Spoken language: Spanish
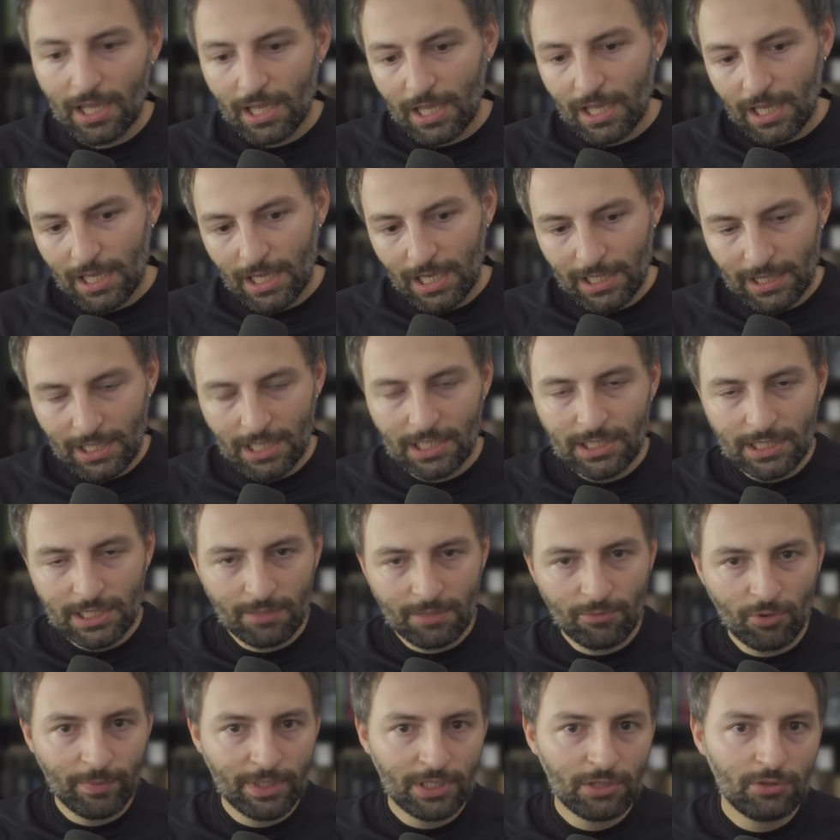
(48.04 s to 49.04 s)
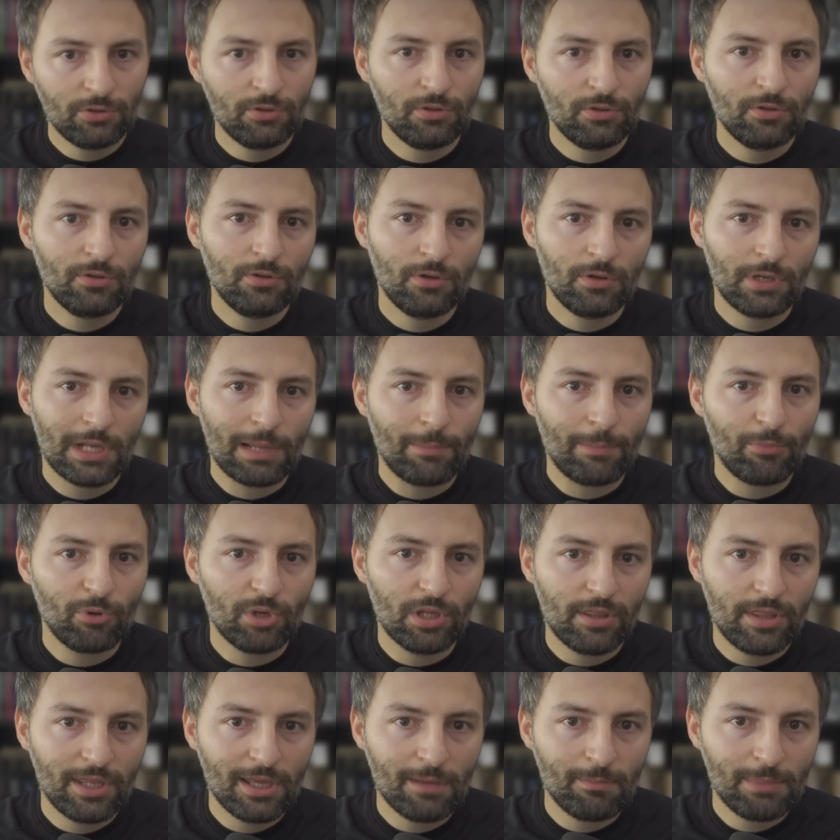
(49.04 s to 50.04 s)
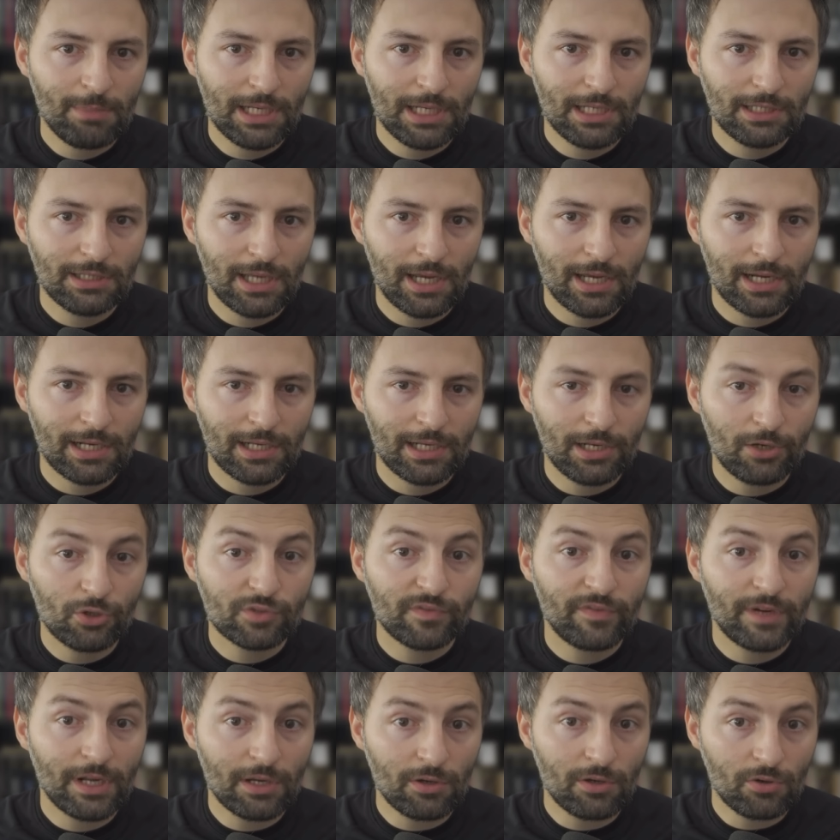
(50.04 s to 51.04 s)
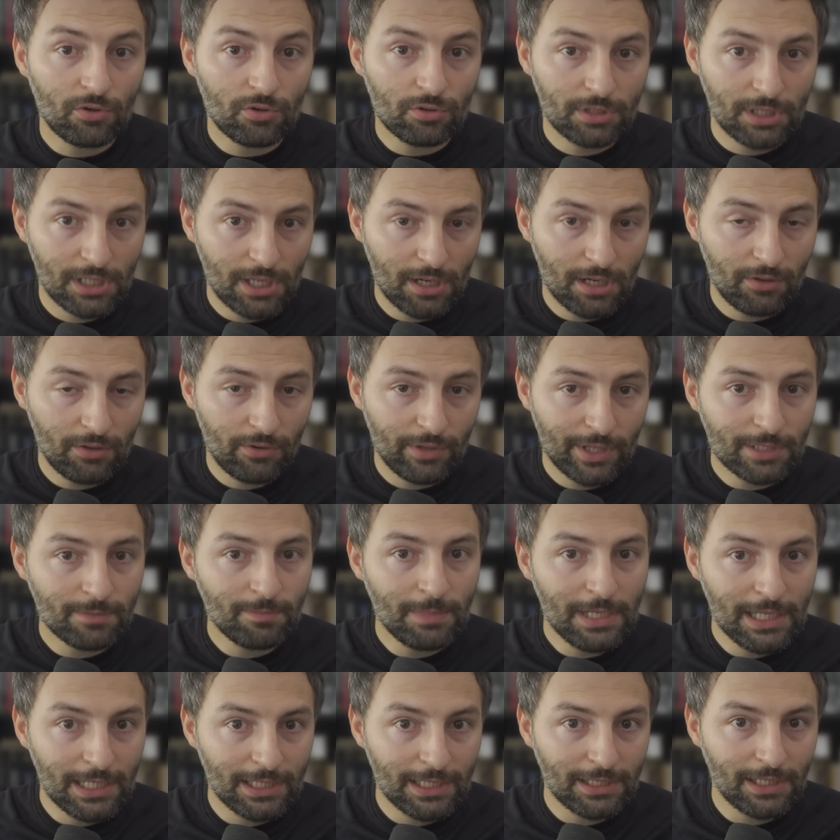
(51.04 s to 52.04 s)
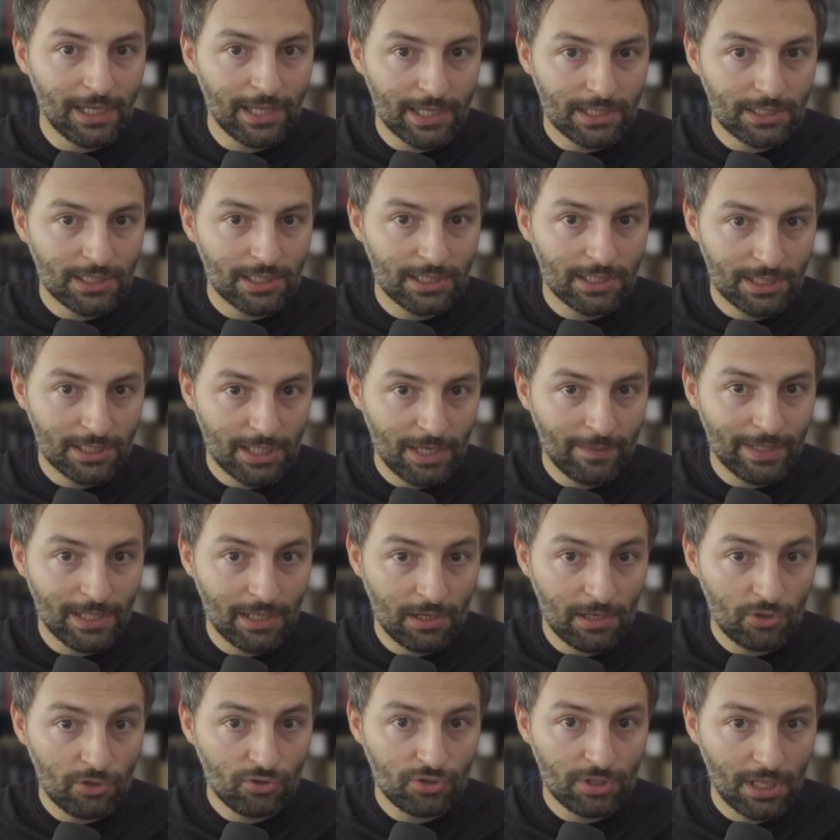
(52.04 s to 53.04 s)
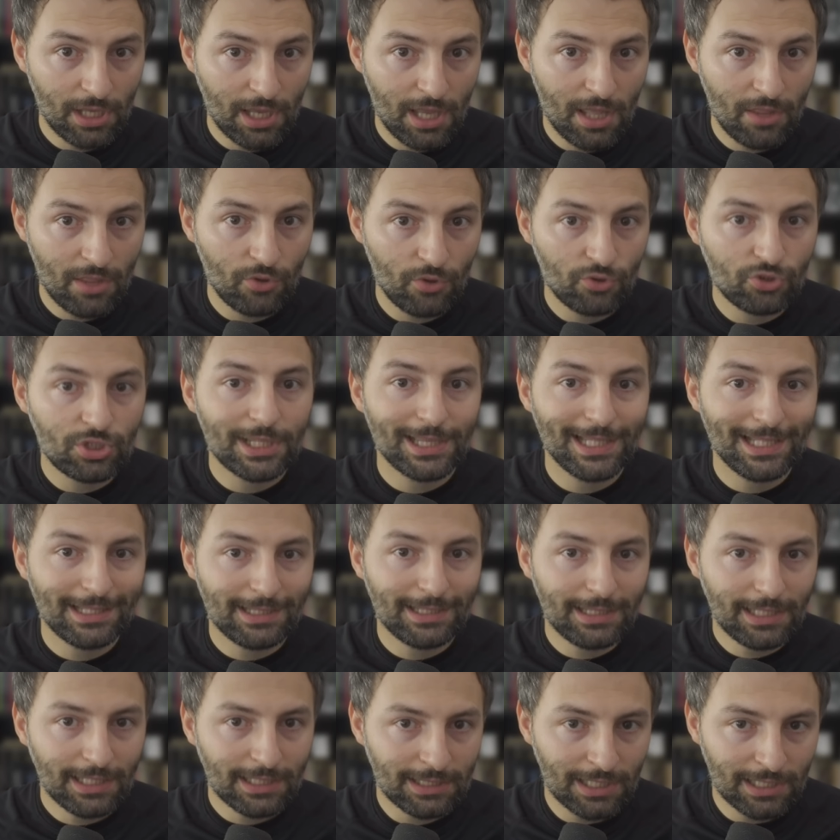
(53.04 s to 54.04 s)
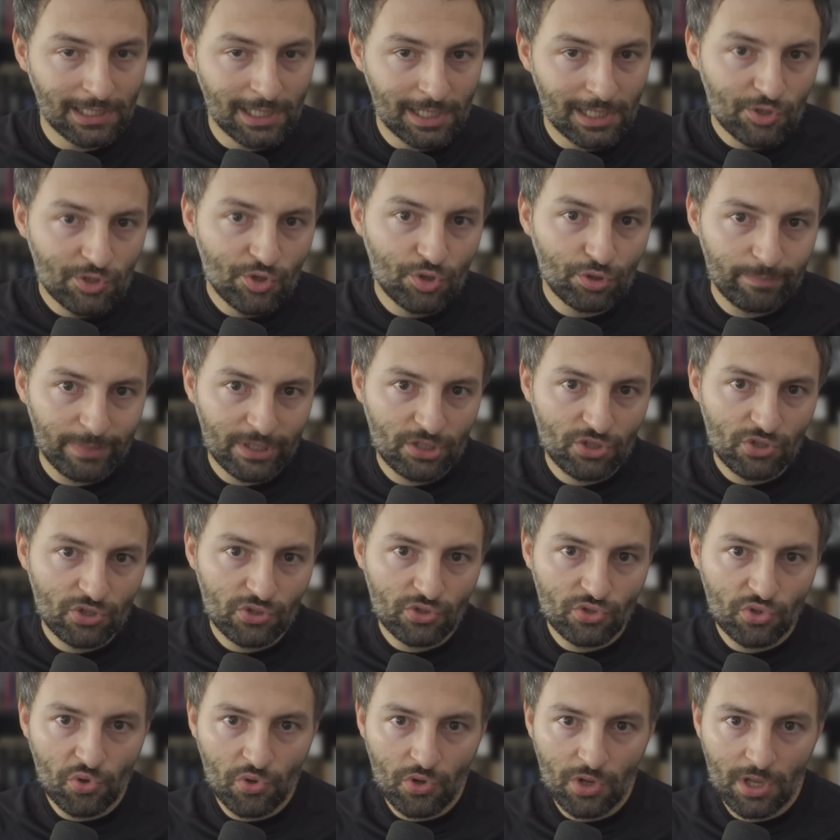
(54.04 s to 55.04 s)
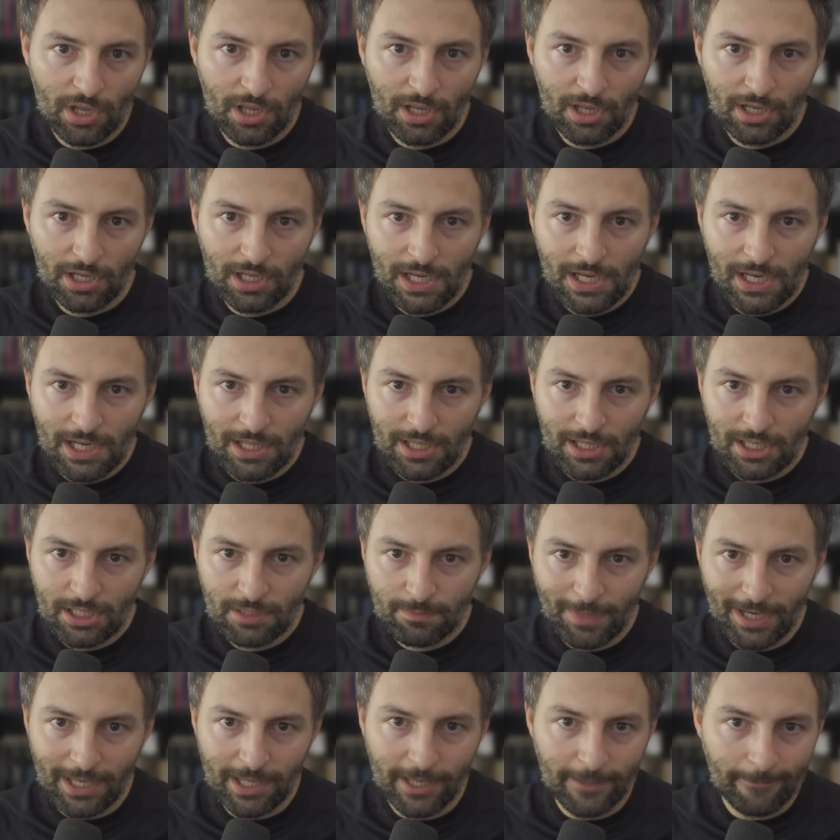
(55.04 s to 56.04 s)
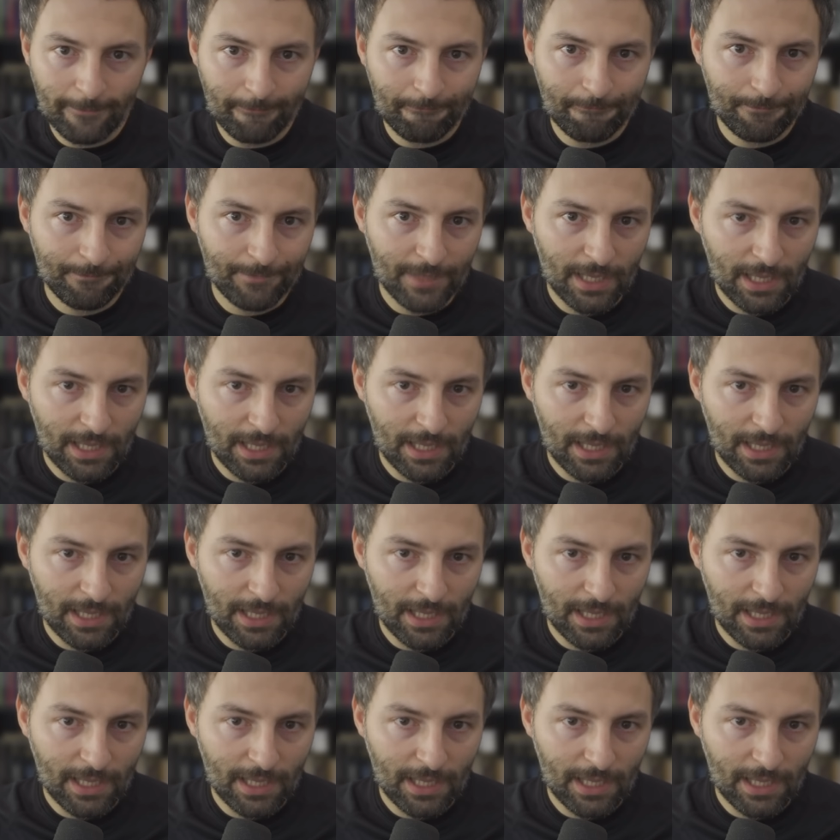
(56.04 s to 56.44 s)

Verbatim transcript: En ese momento, la policía militar y los francotiradores militares que estaban en los tejados detectan al sospechoso y le disparan.